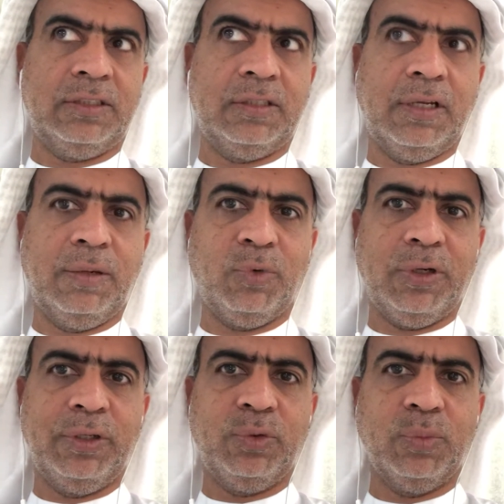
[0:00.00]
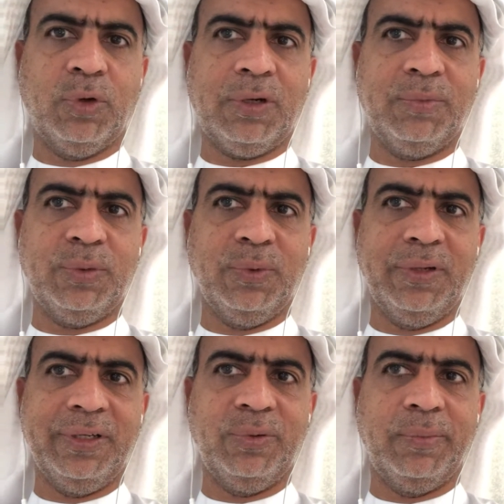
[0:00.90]
السلام عليكم ورحمة
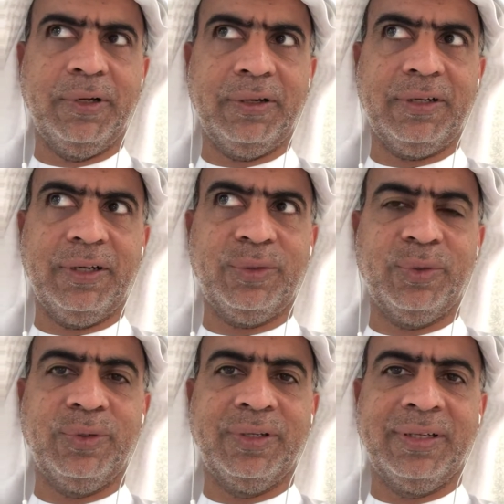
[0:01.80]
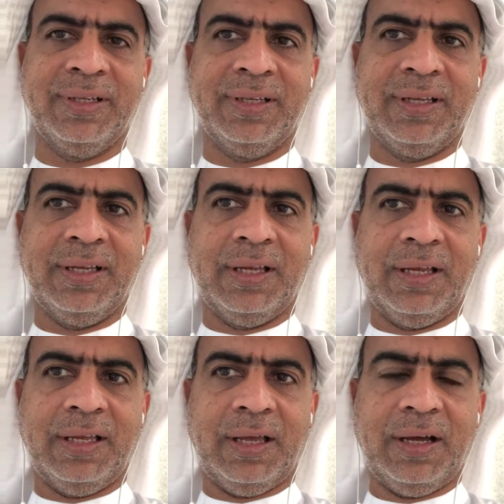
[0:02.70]
الله وبركاته
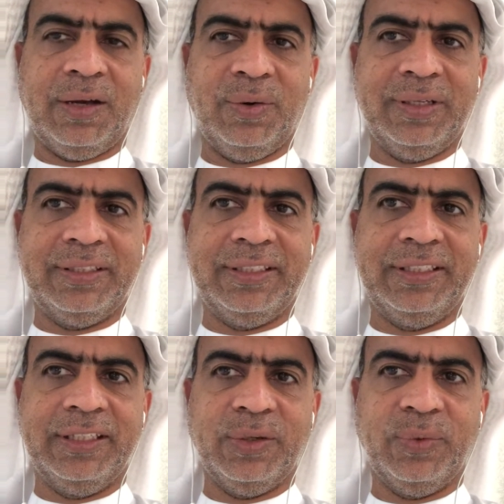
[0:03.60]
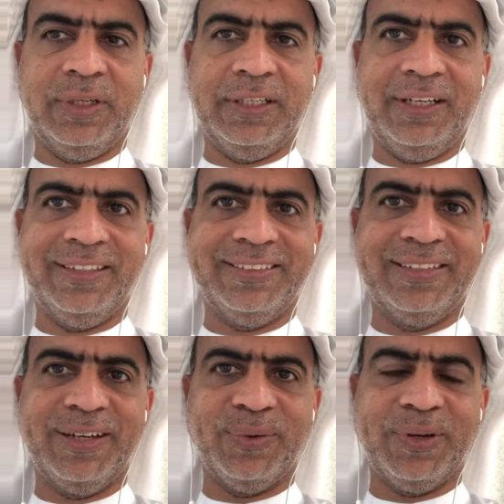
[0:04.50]
أخواتي إخواني
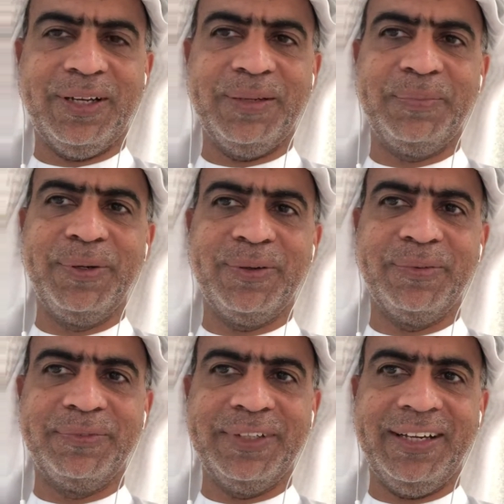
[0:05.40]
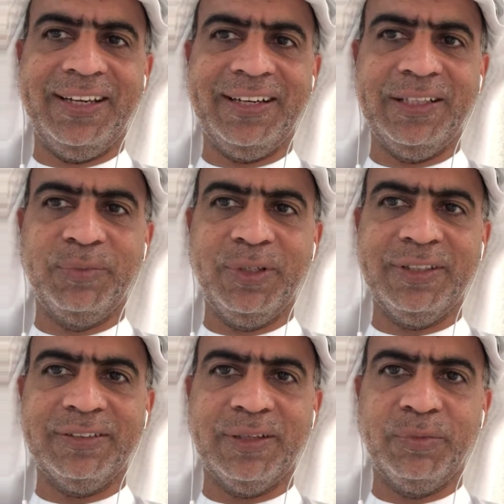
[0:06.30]
الأعزاء أرحب بكم في حلقة
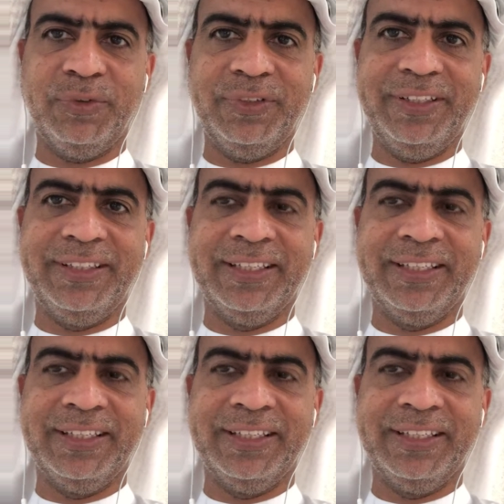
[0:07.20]
مختصر مفيد